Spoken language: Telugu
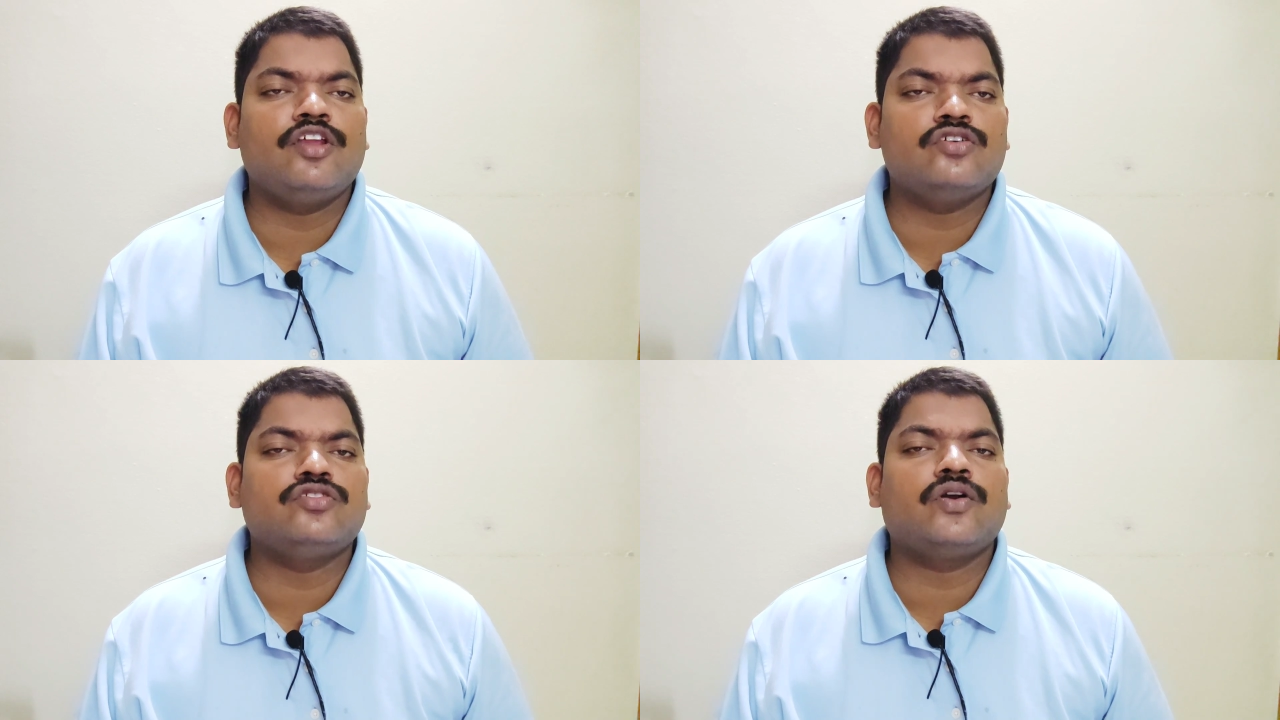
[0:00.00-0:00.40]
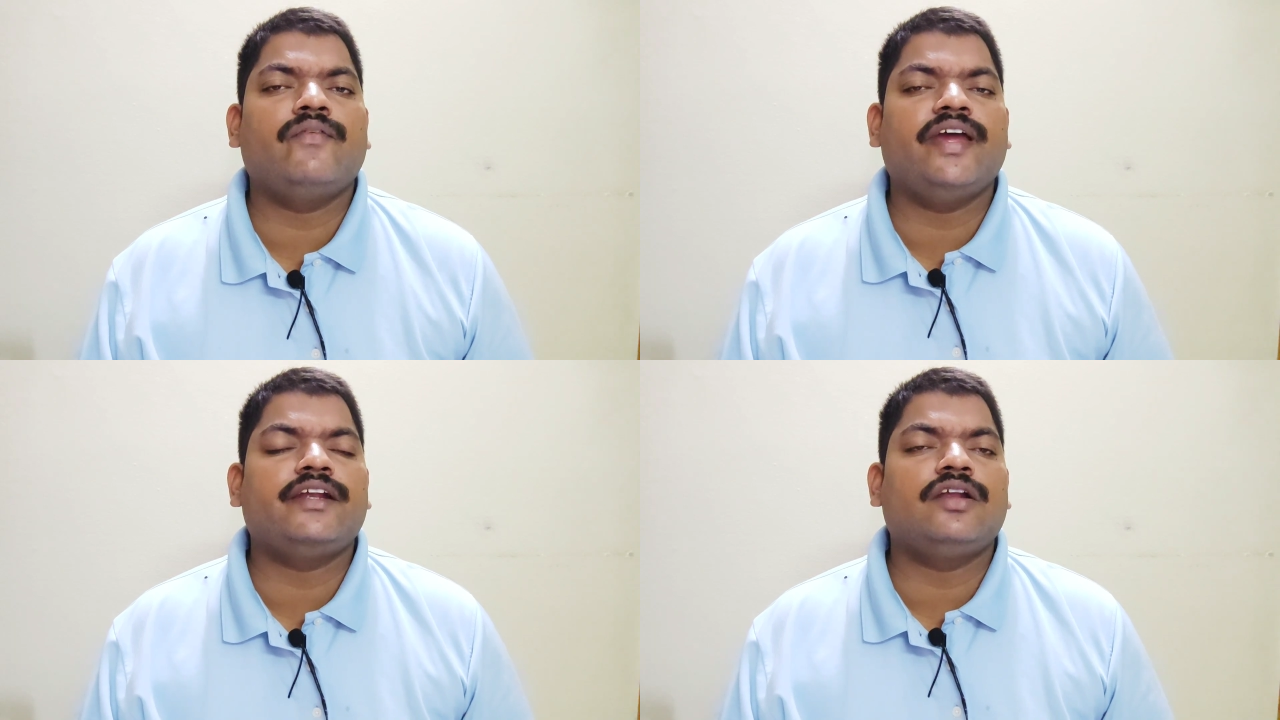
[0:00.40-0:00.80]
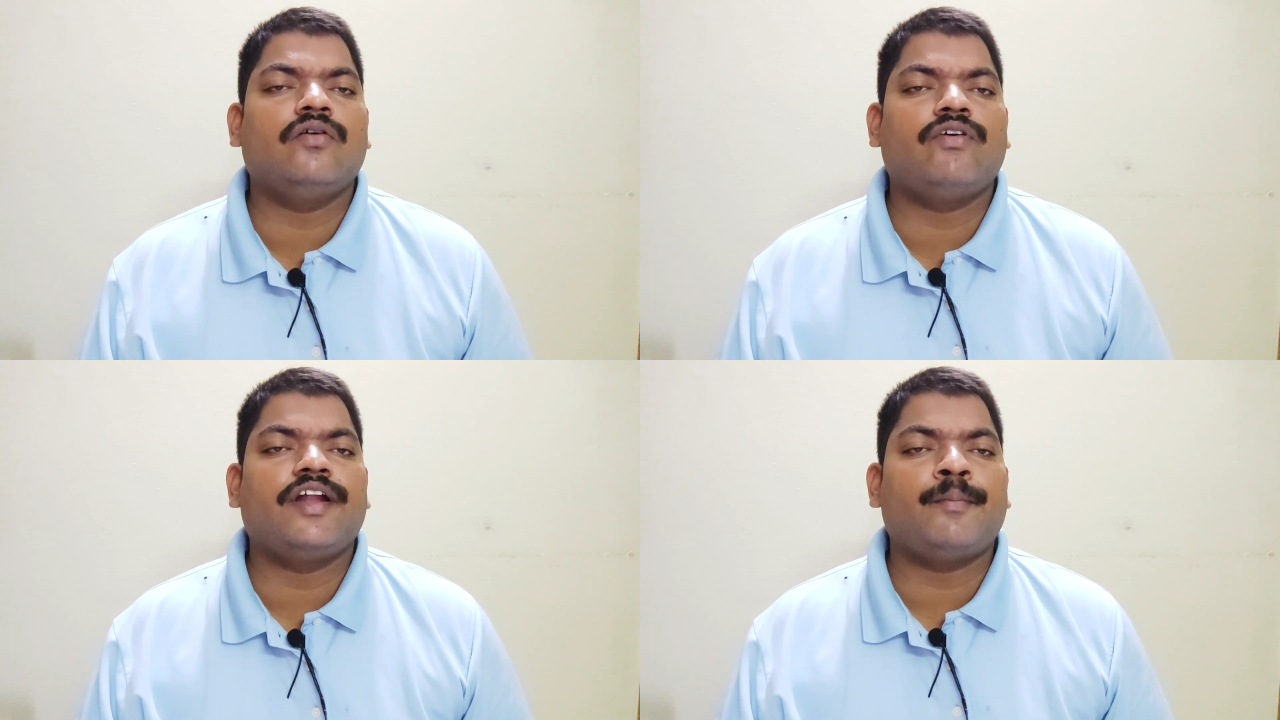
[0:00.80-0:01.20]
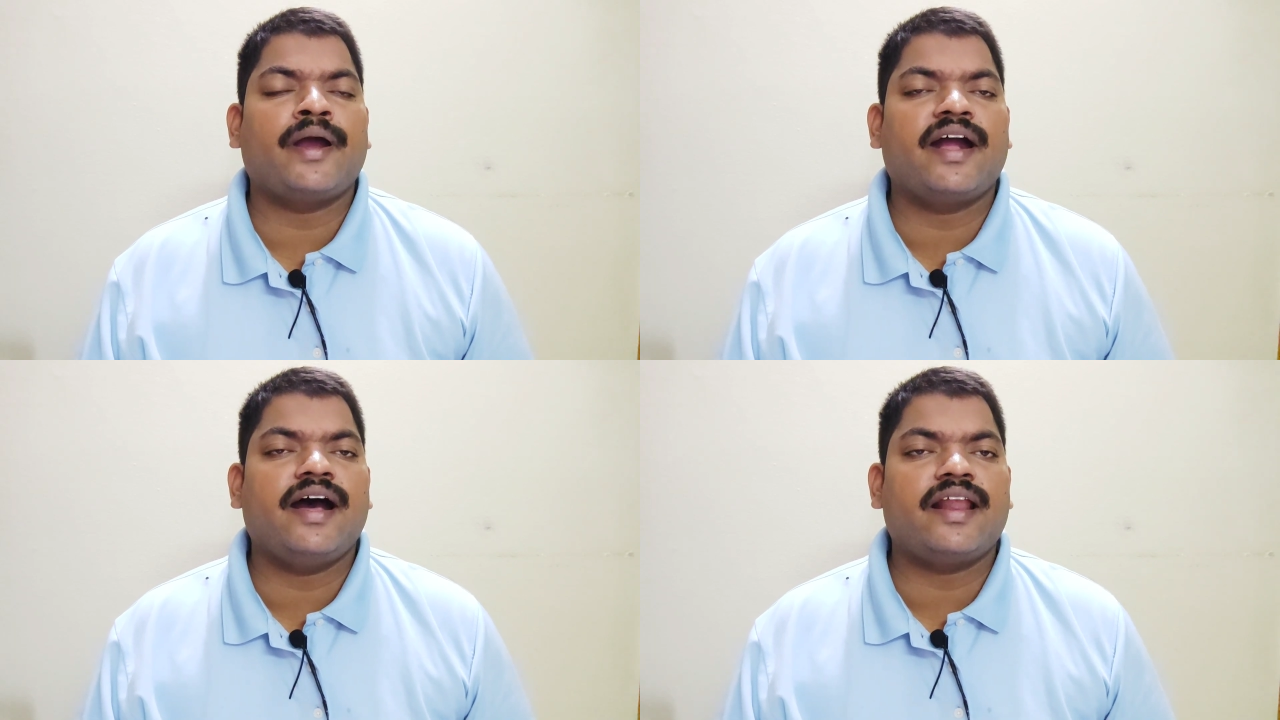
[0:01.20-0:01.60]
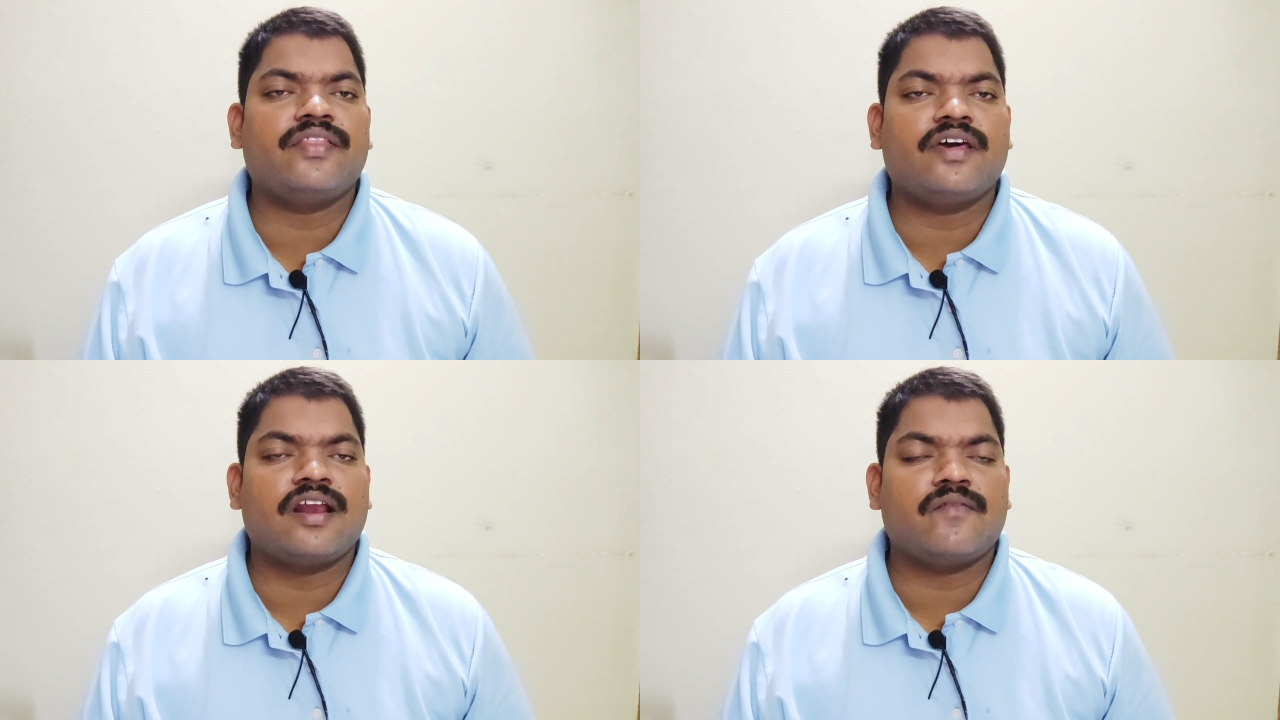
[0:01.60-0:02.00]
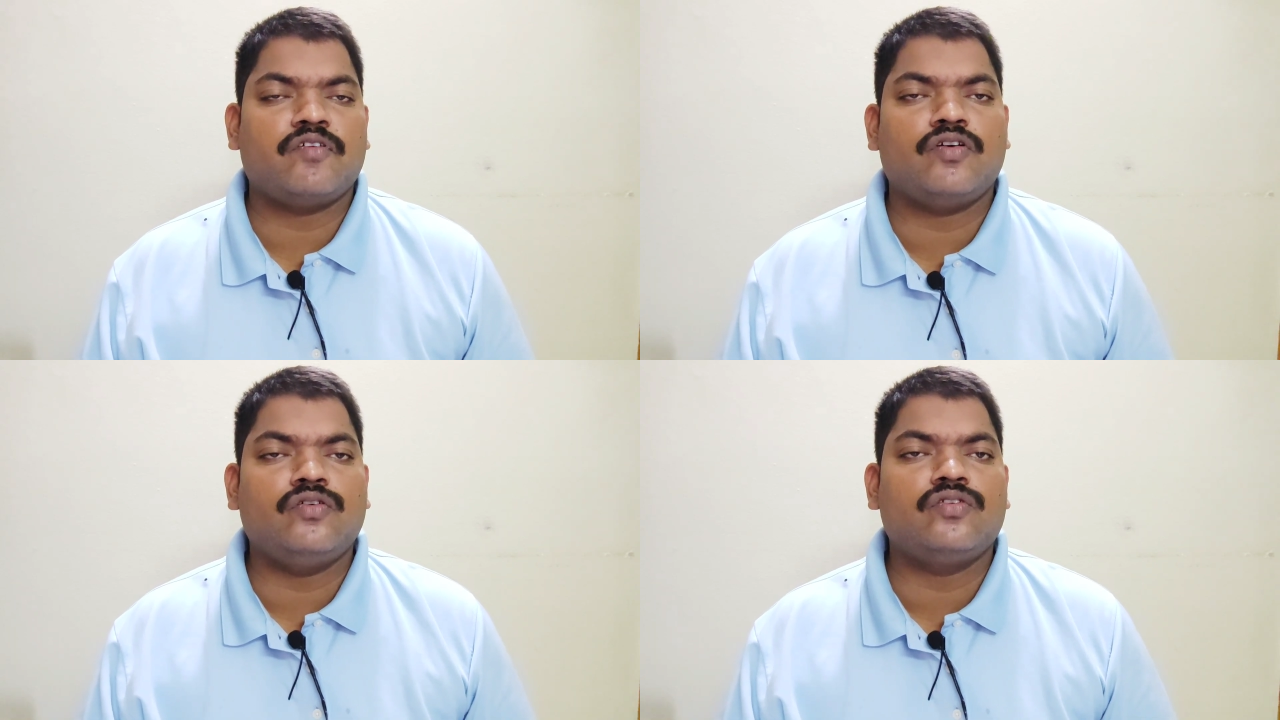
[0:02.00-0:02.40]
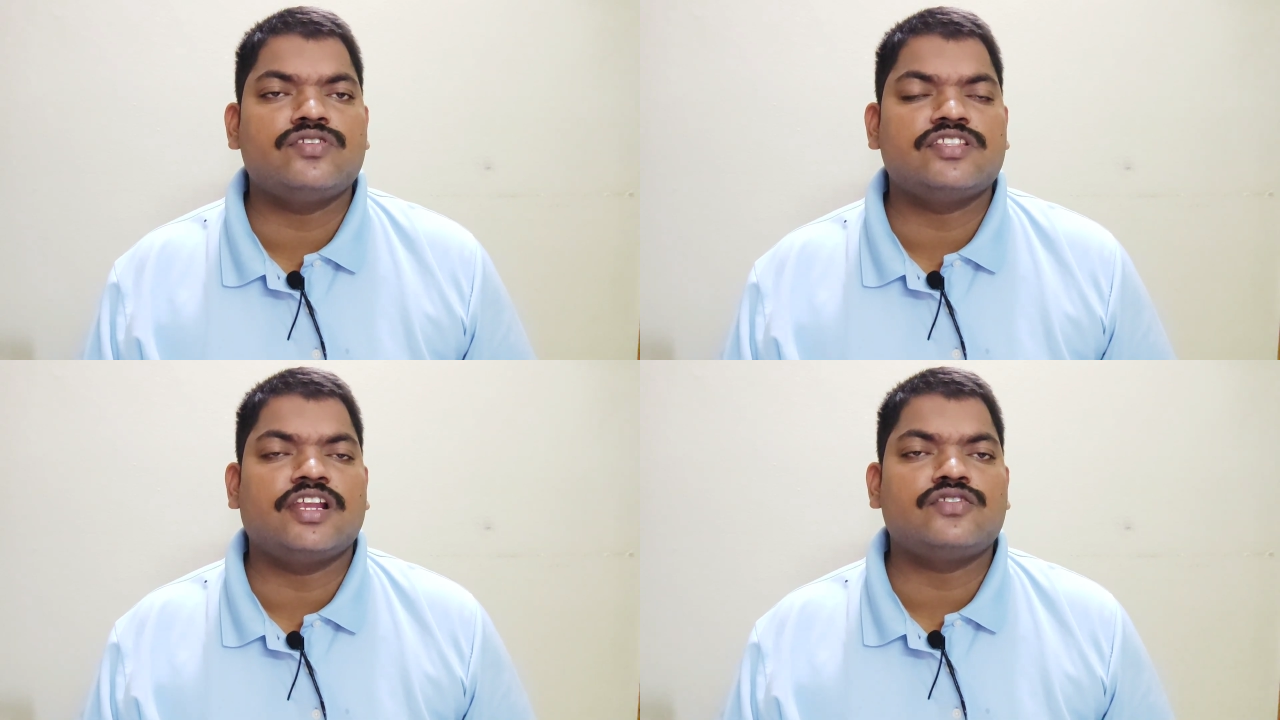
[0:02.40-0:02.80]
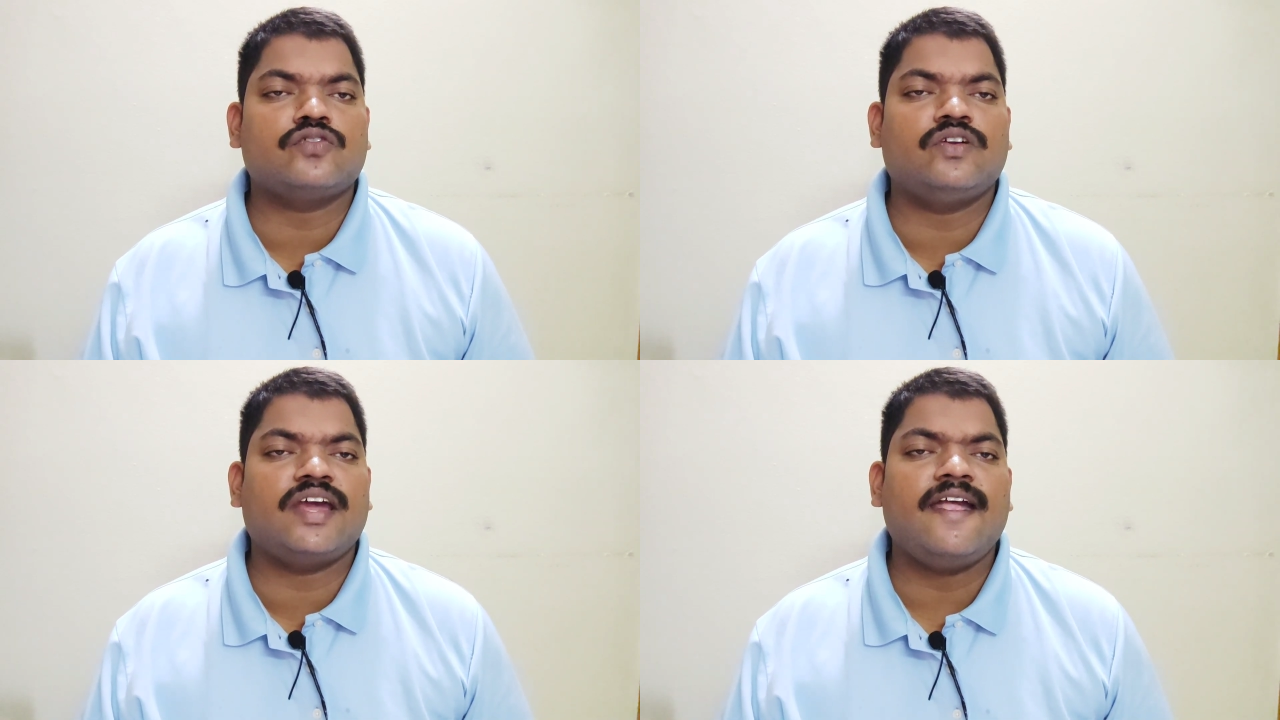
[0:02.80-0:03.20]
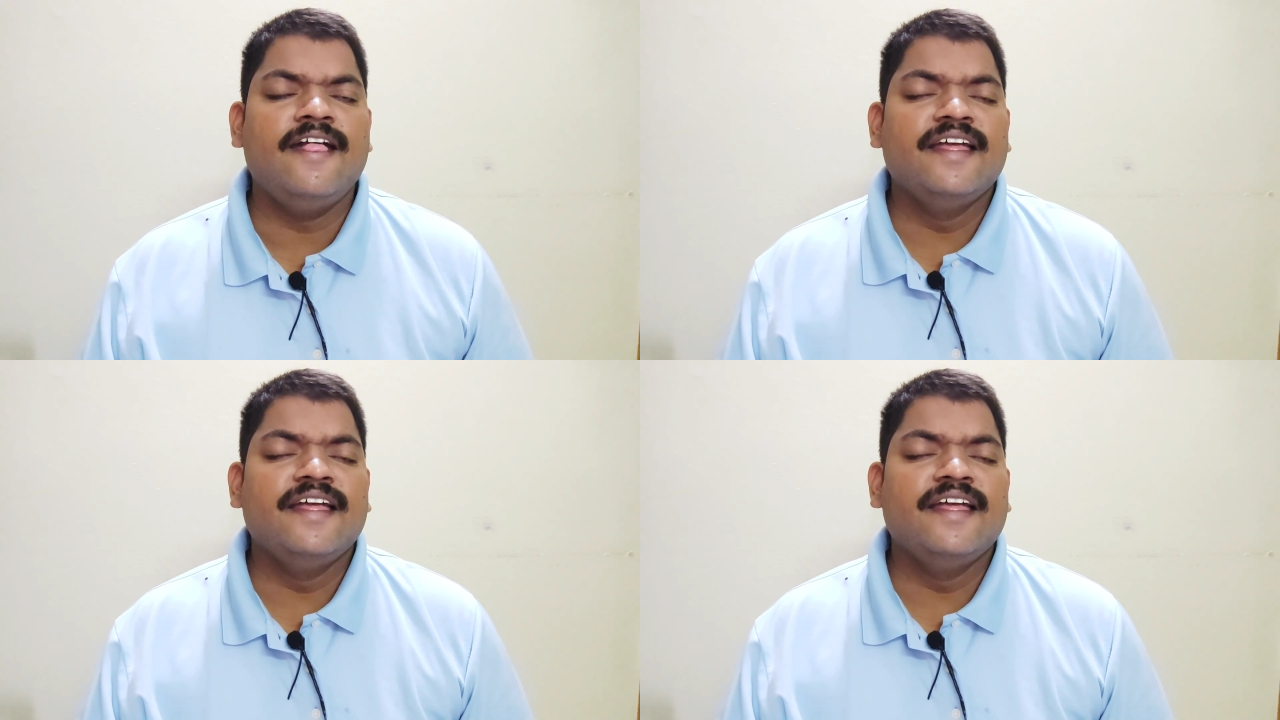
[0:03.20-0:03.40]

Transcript: ఈరోజు కువైట్లో ఉన్న బంగారం ధరల విలువ గురించి తెలుసుకుంటే